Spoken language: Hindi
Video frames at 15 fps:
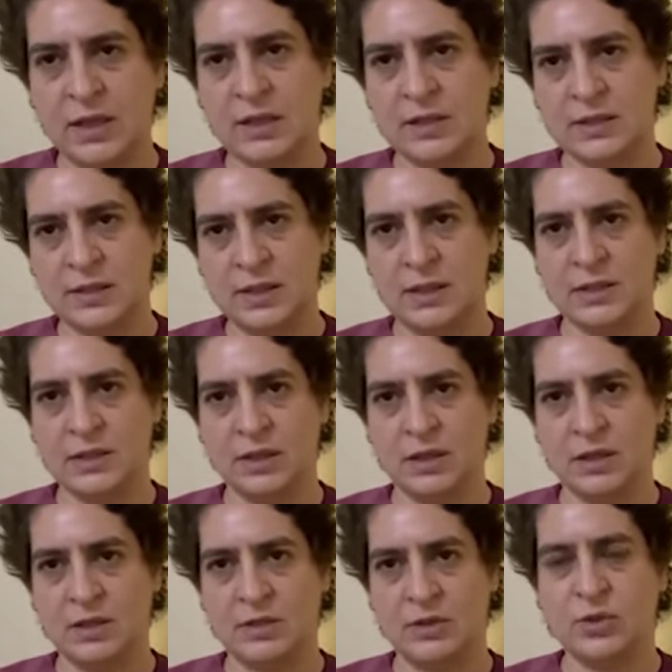है इस देश का
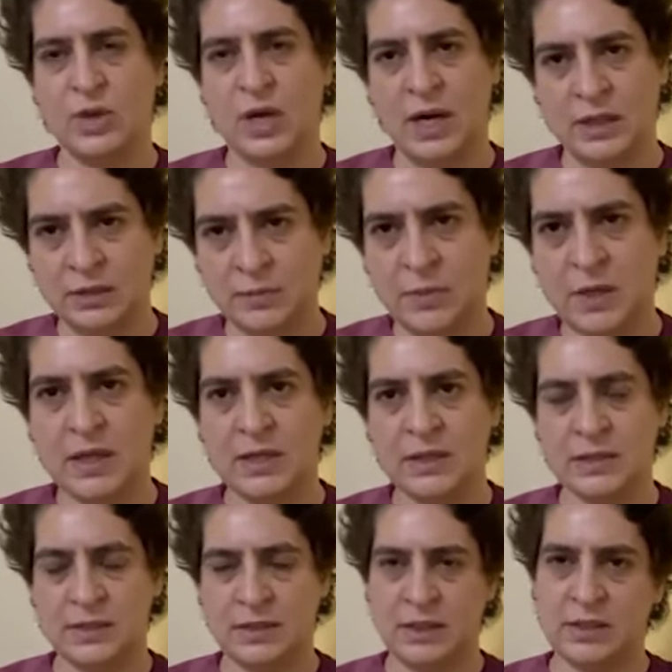जो आत्मा है
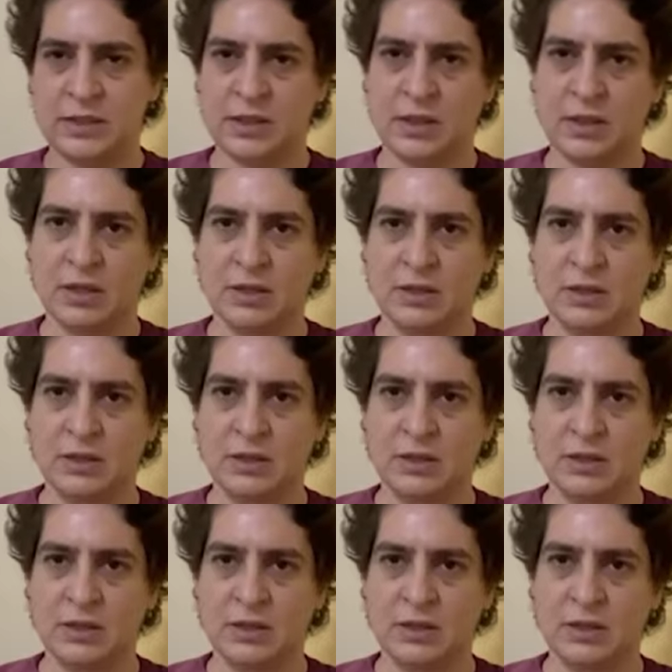इस देश का